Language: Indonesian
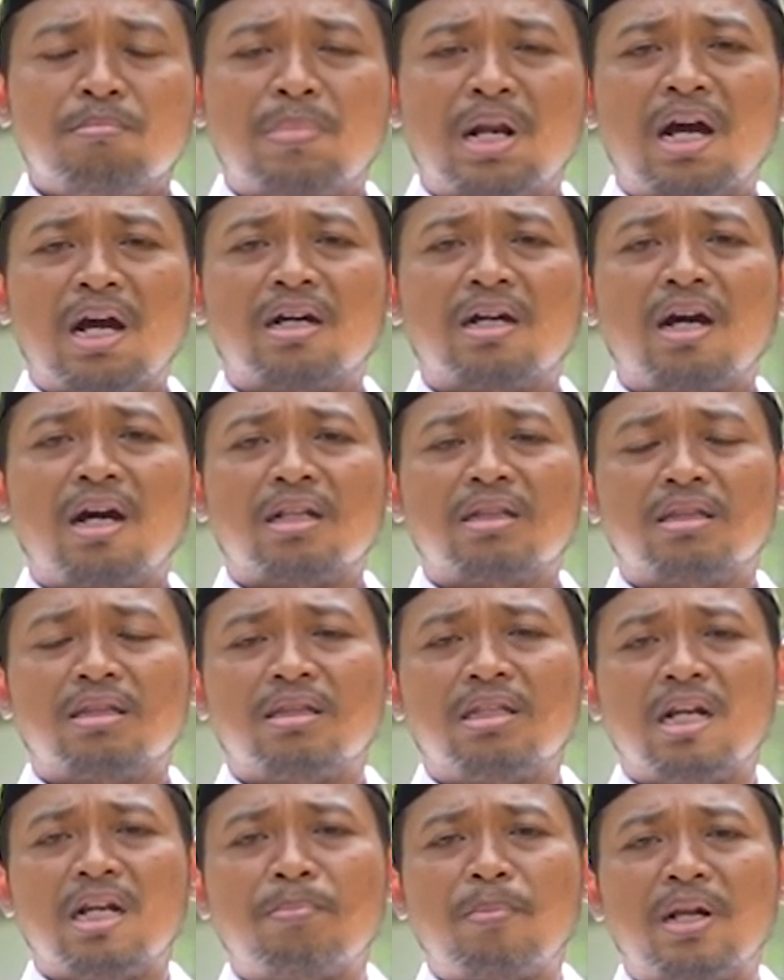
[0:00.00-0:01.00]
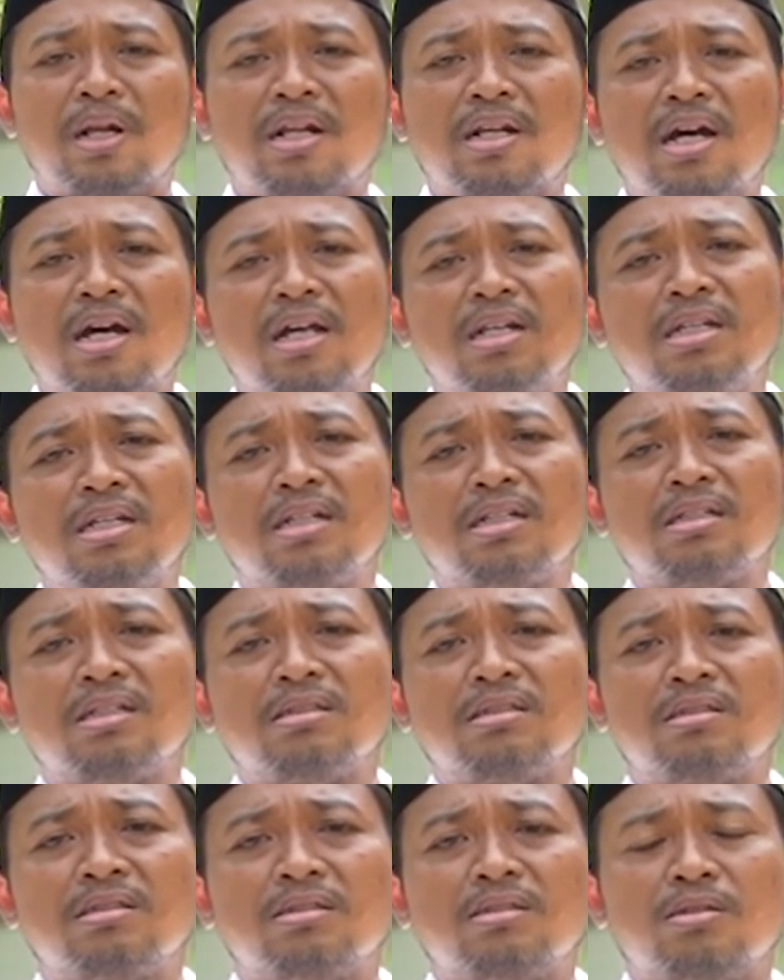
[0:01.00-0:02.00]
berangkat daripada dalil
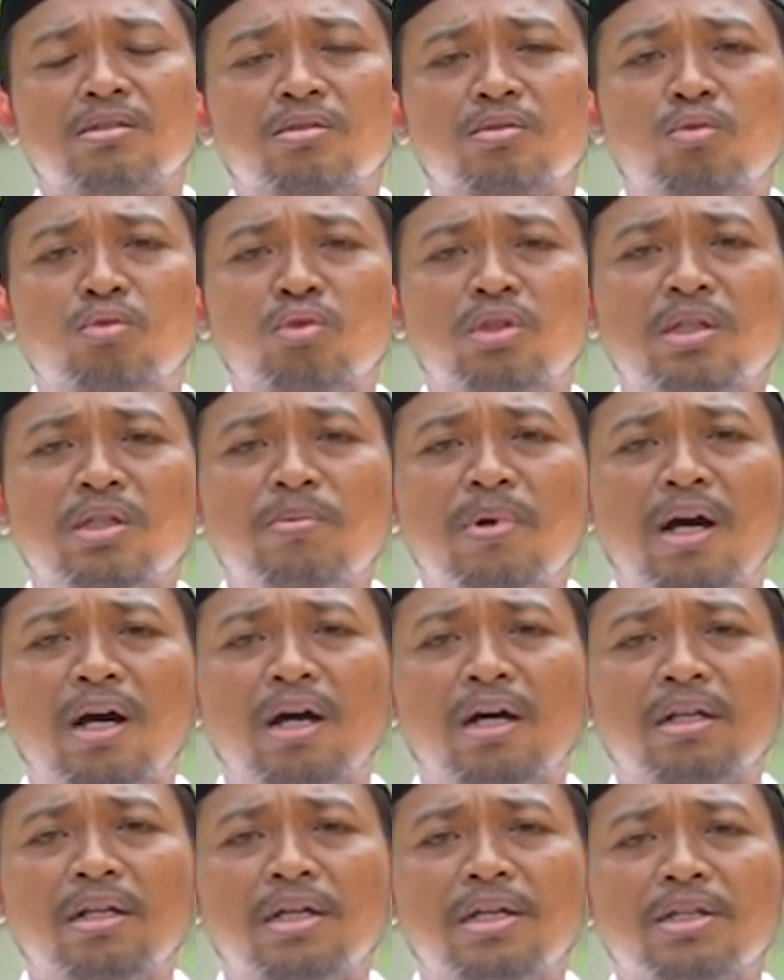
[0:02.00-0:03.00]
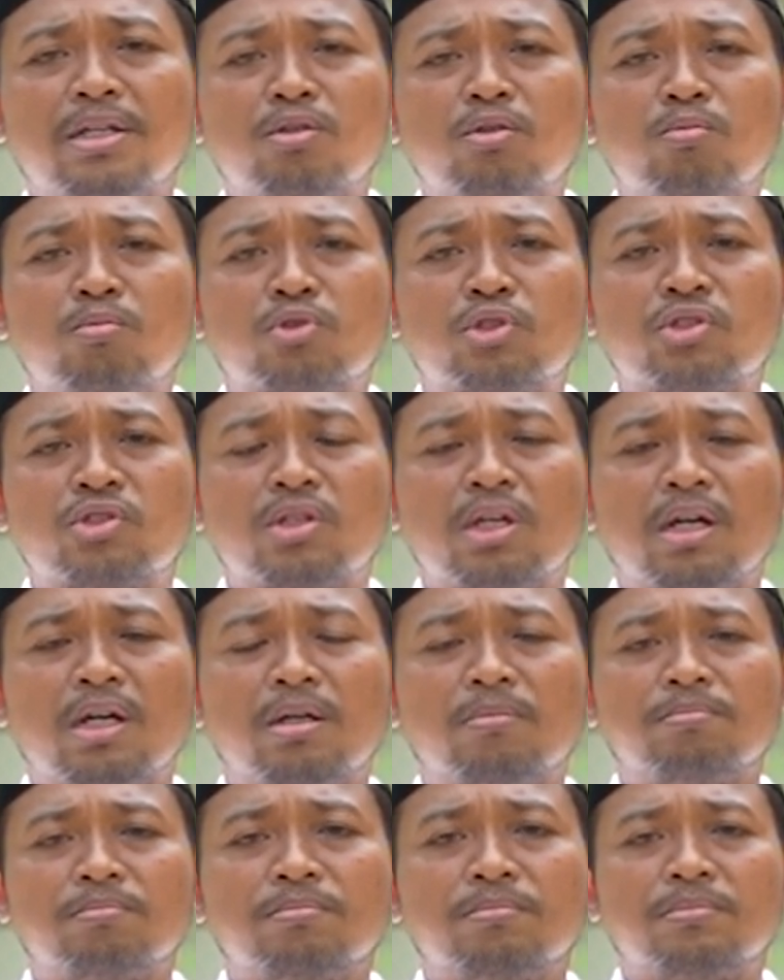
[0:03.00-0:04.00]
kutiba alaikumus
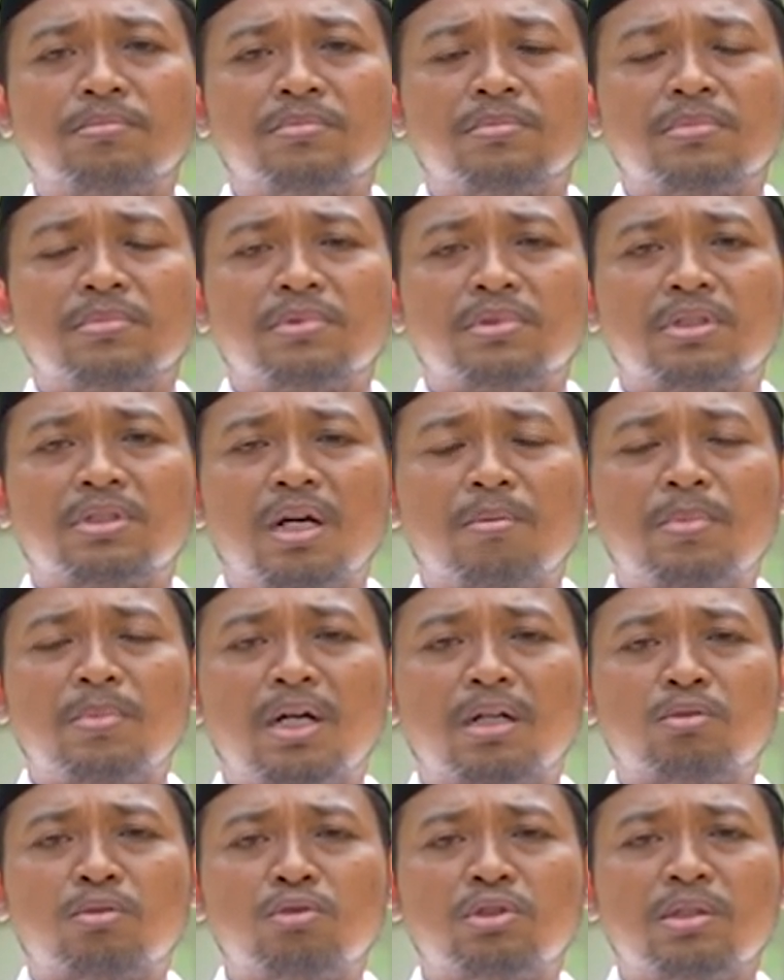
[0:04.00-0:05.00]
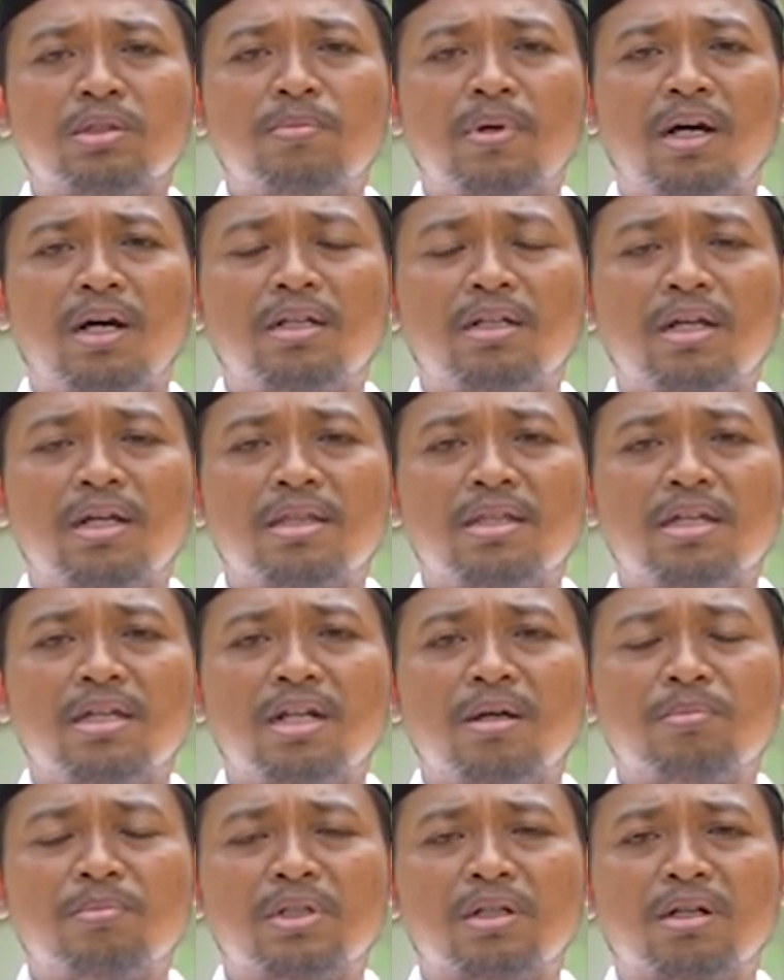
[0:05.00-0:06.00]
syam kama kutiba
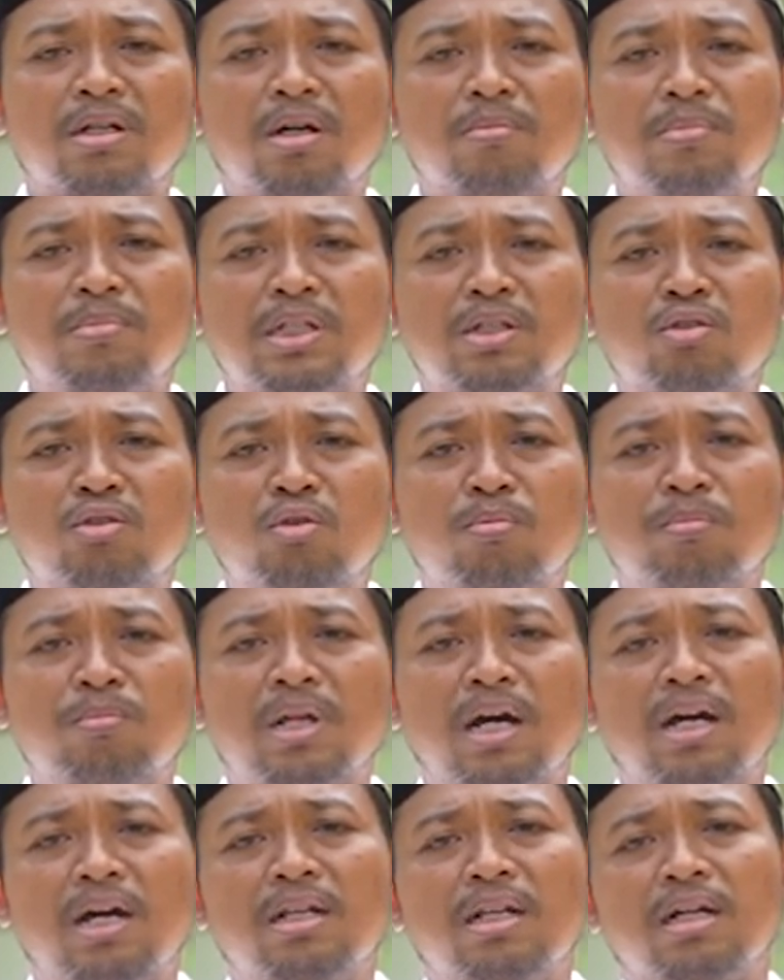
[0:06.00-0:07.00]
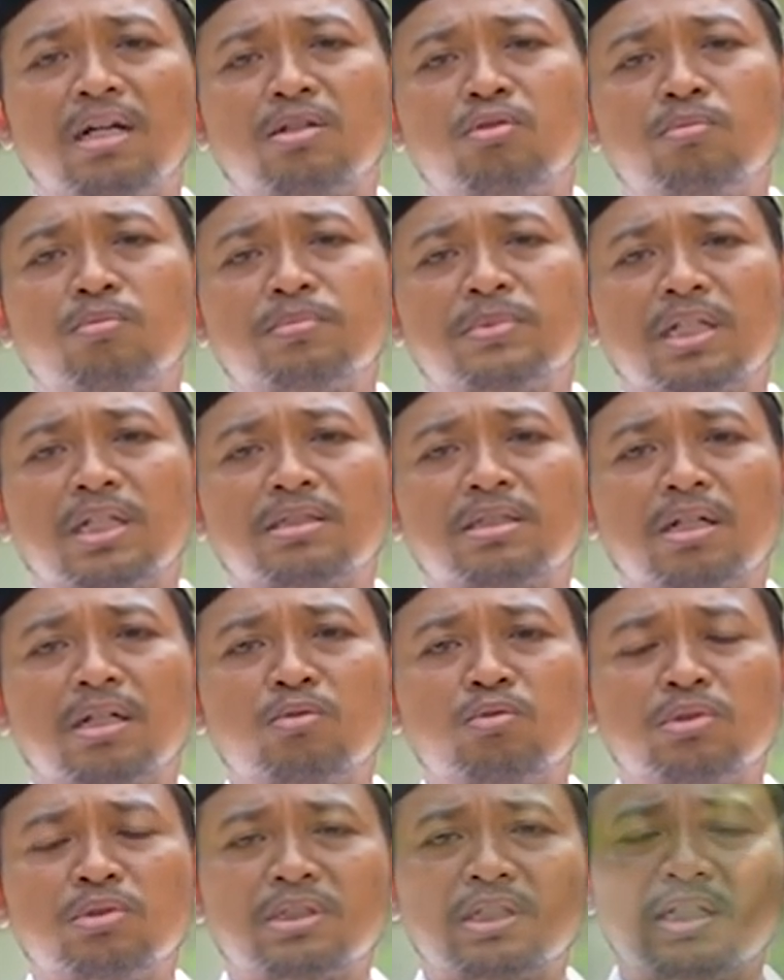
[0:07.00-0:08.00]
alladzina min qablikum la'allakum
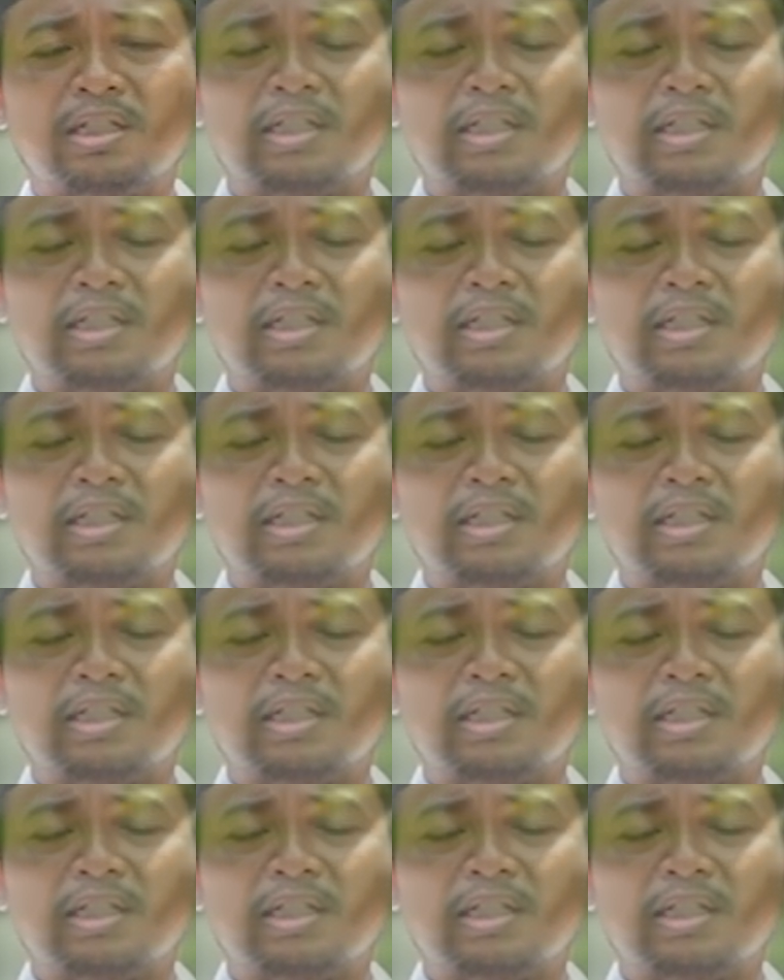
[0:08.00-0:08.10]
tattaqun